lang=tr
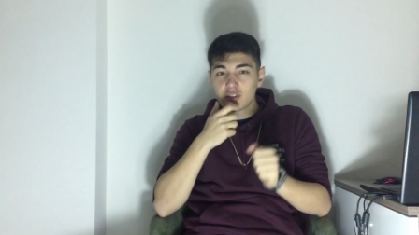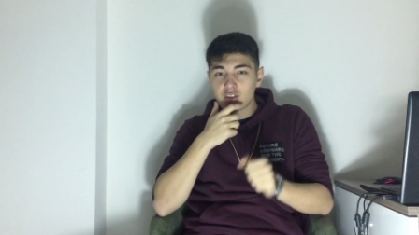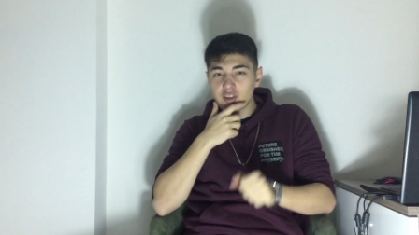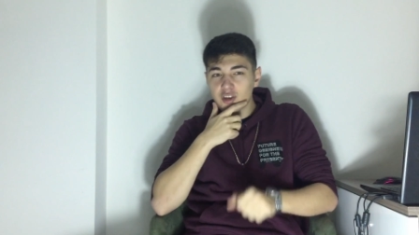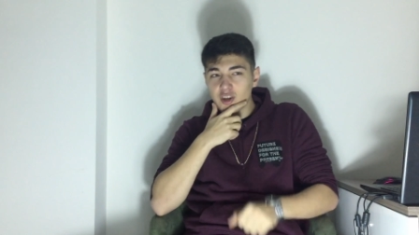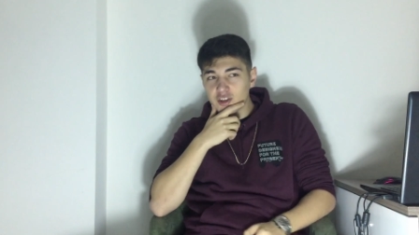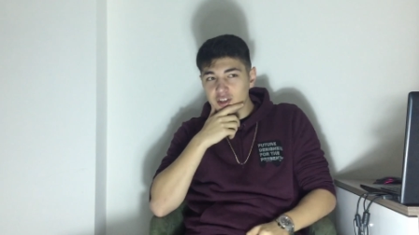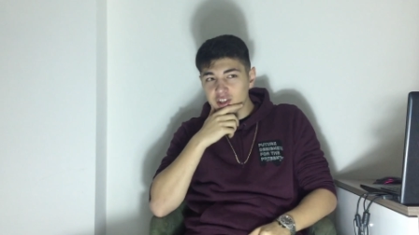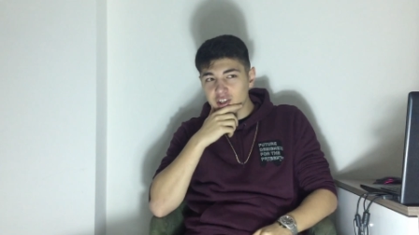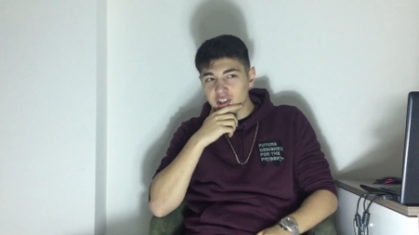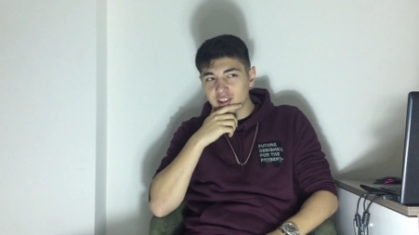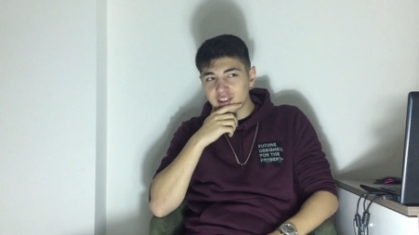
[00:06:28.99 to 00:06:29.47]

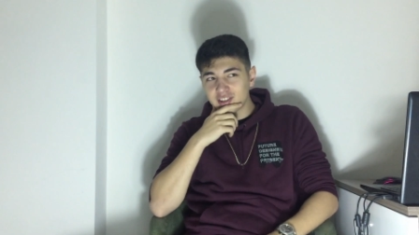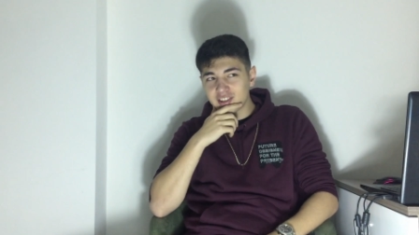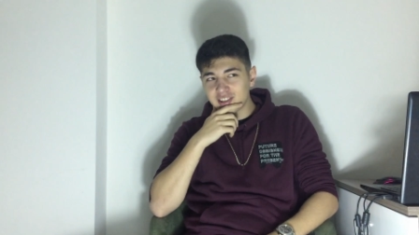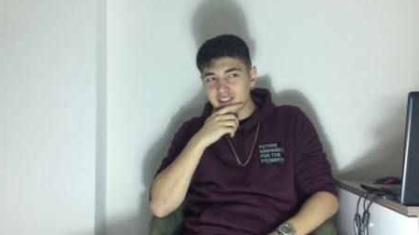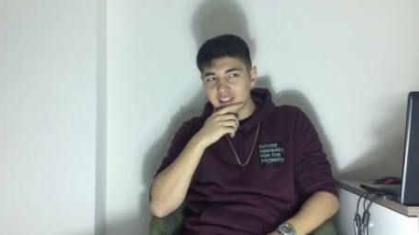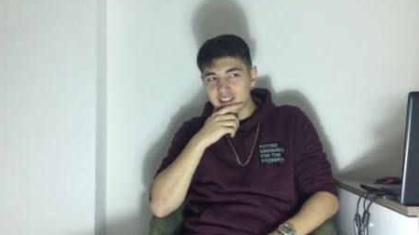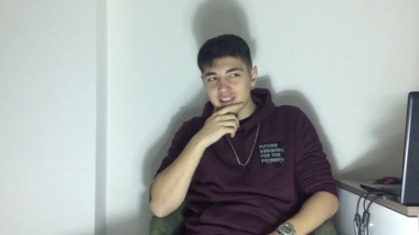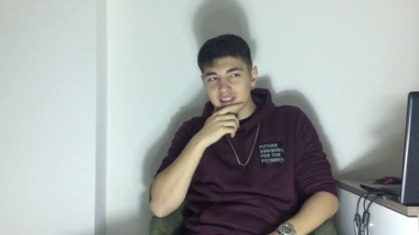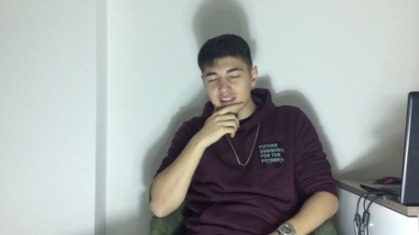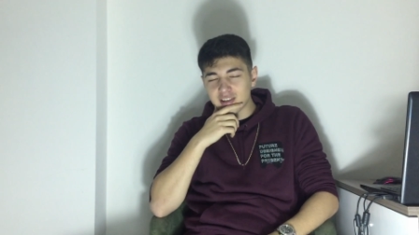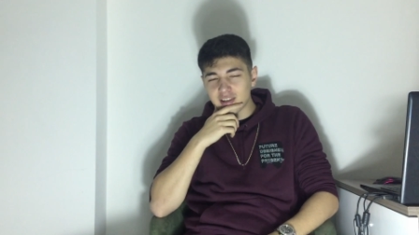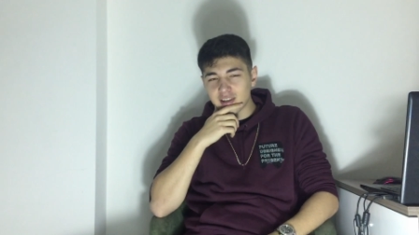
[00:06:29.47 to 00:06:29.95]

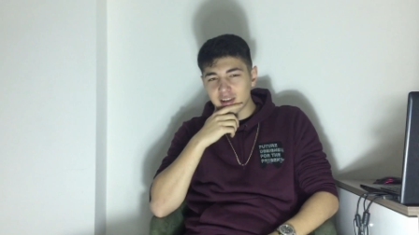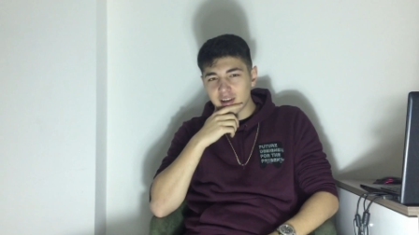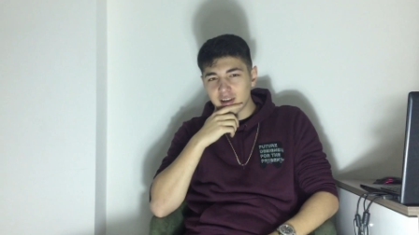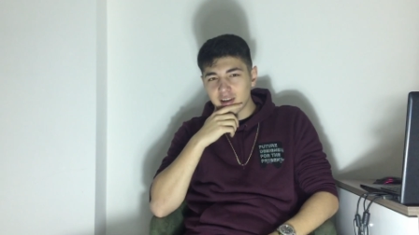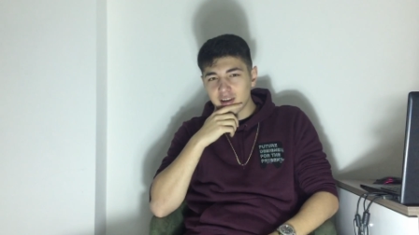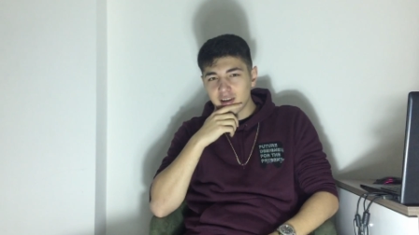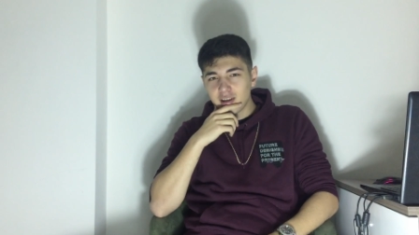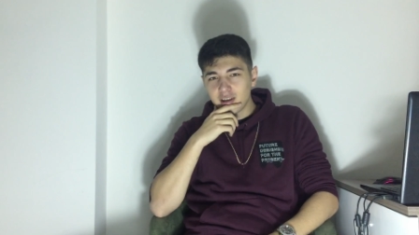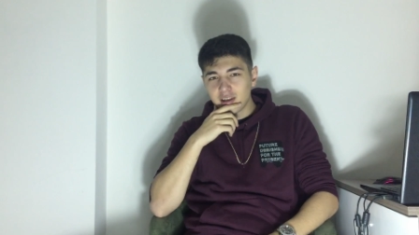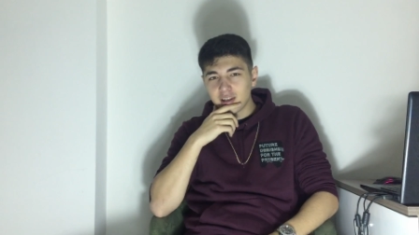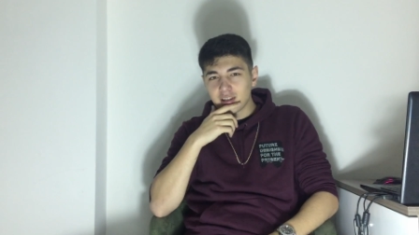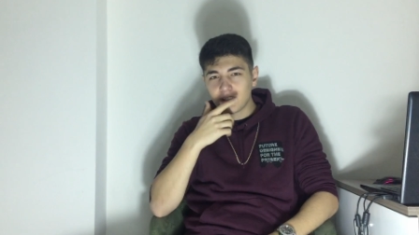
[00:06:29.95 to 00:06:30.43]

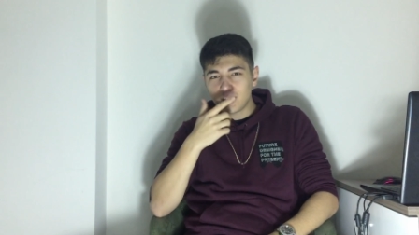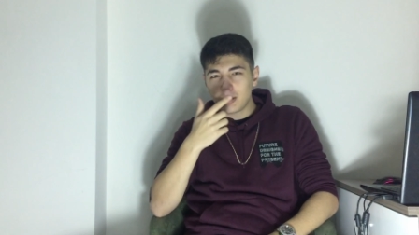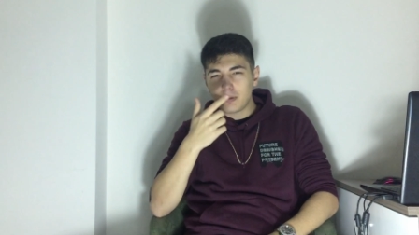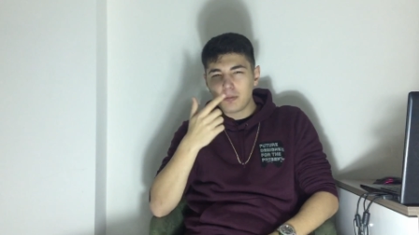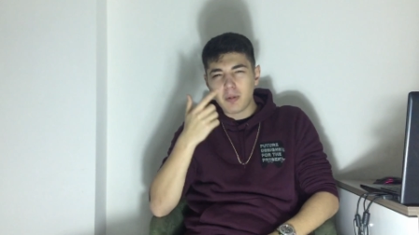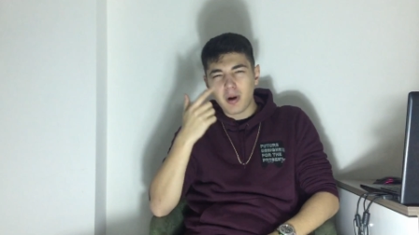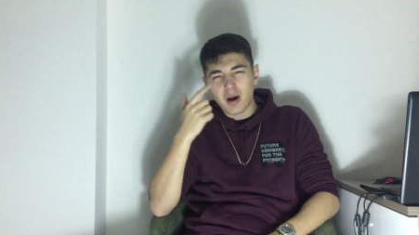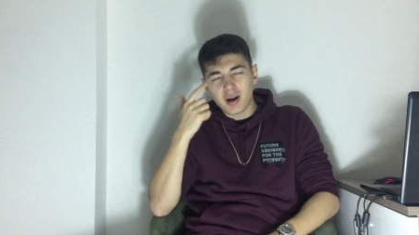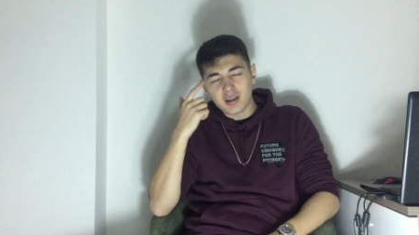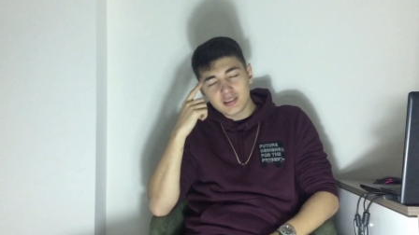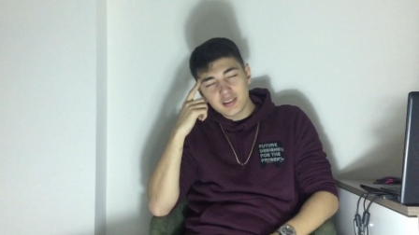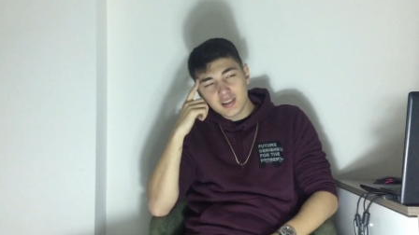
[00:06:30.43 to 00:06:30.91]
Şaşırdığınızda ya ne
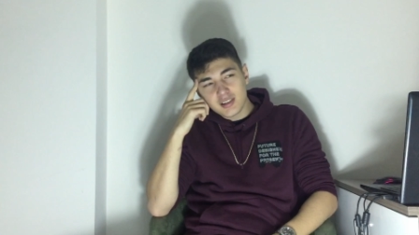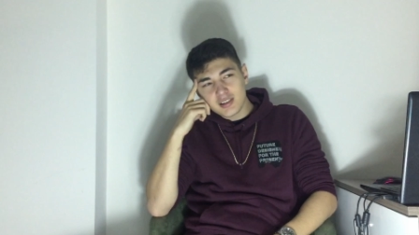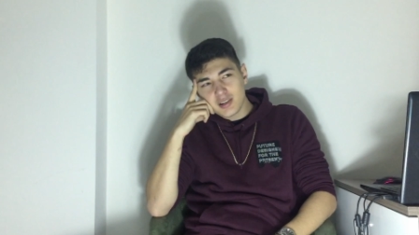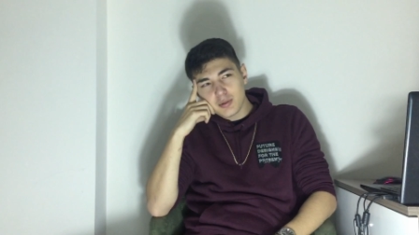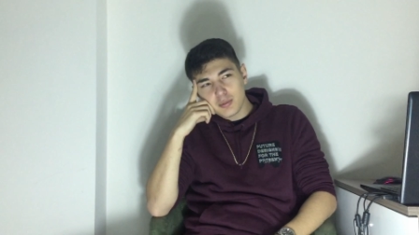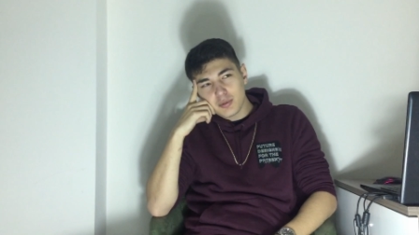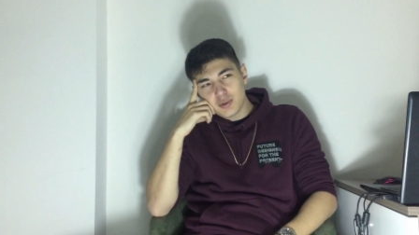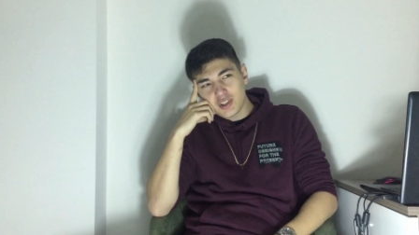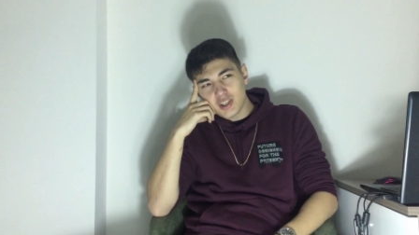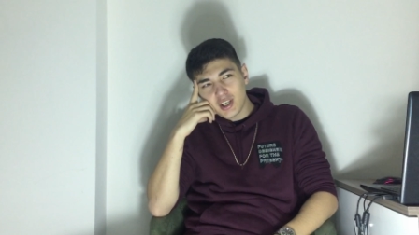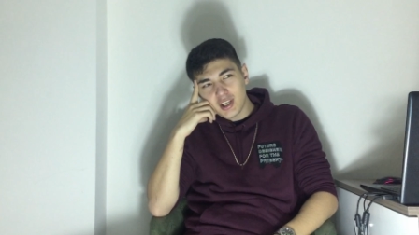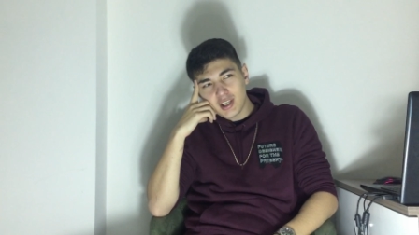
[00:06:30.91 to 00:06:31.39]
bileyim
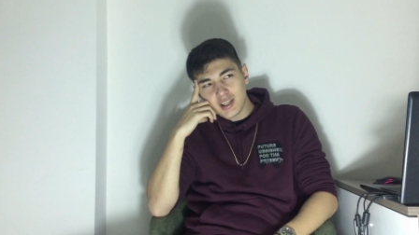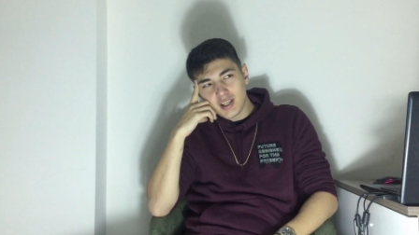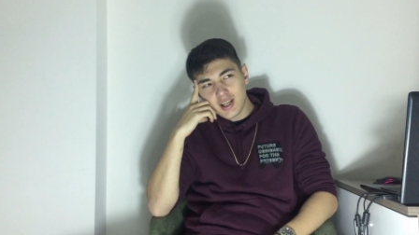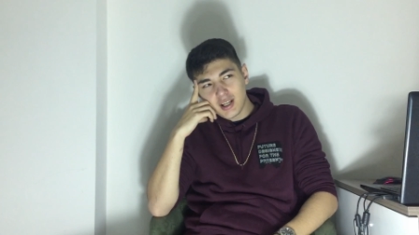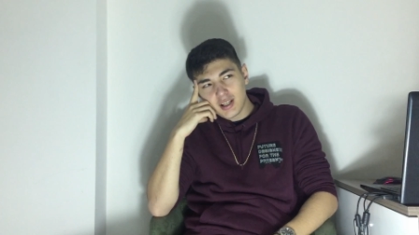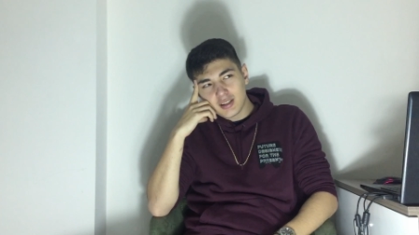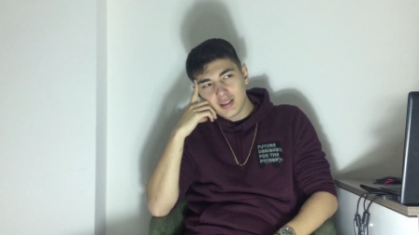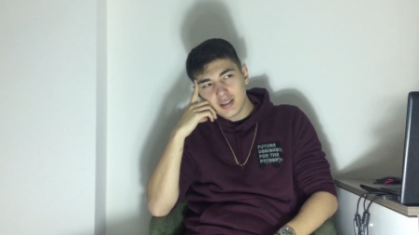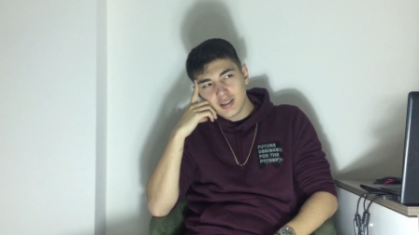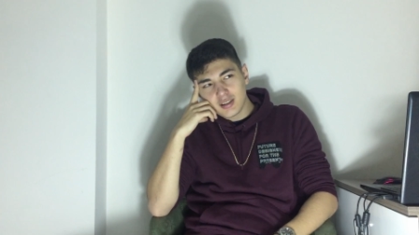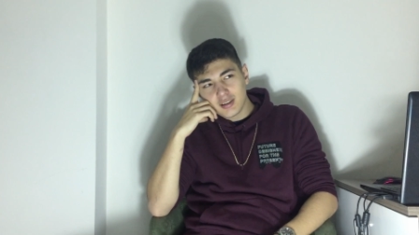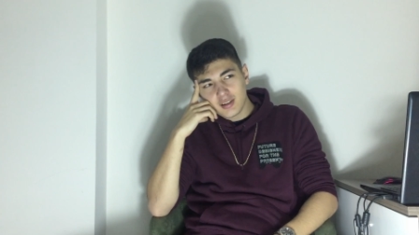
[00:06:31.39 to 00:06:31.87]
aklınıza bir şey
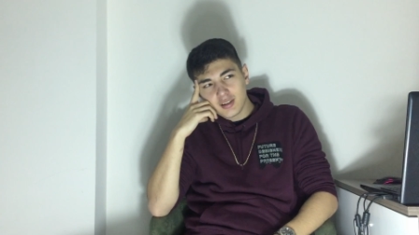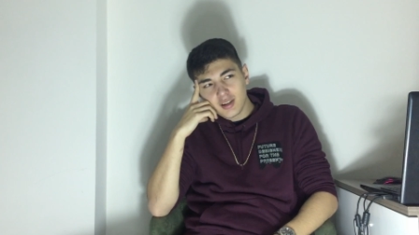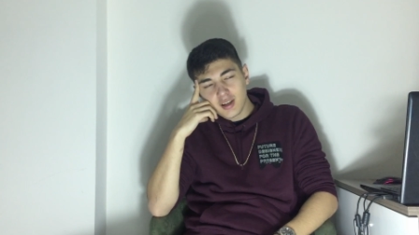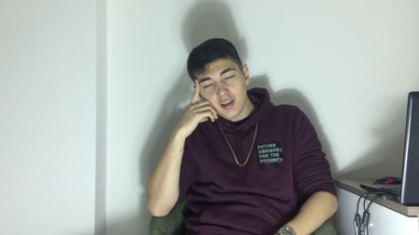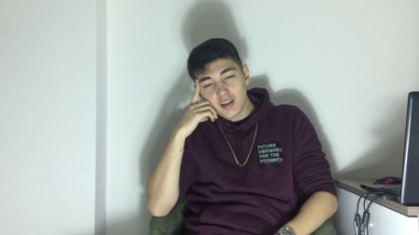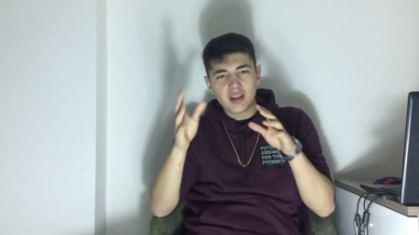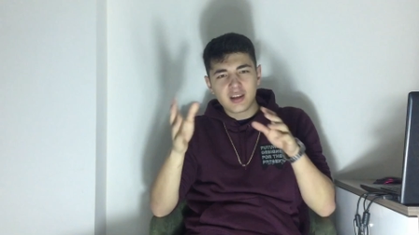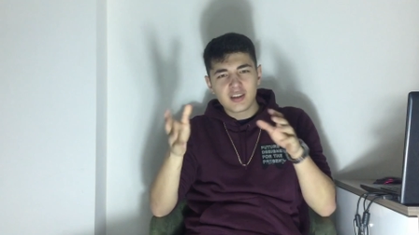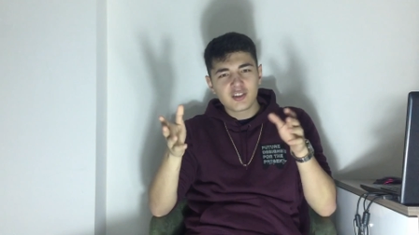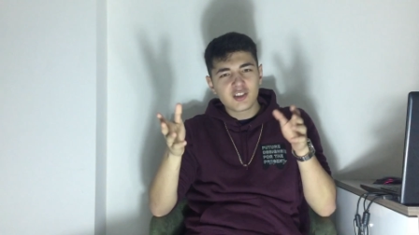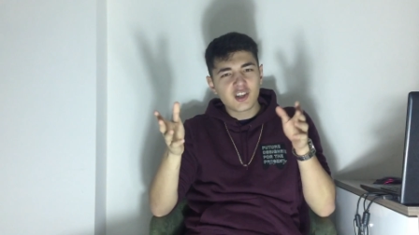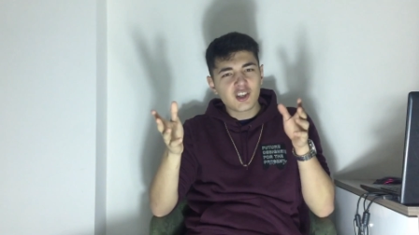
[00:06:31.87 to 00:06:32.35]
geldiğinde